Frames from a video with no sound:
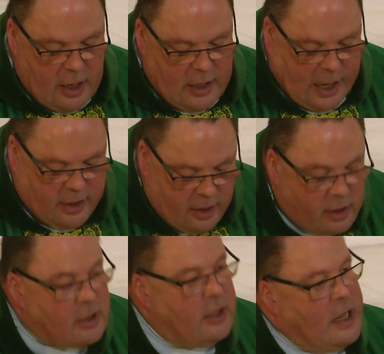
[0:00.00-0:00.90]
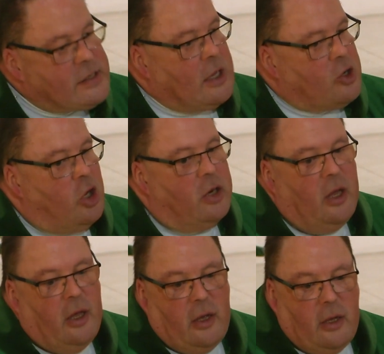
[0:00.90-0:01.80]
in der Kirche, jetzt auch
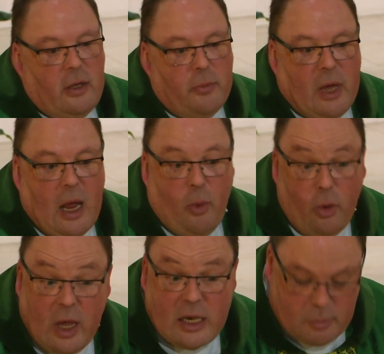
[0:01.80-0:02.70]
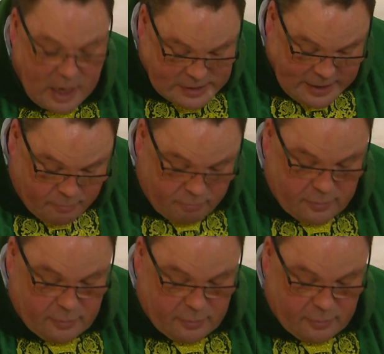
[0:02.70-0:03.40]
schon bei der Montagsmesse.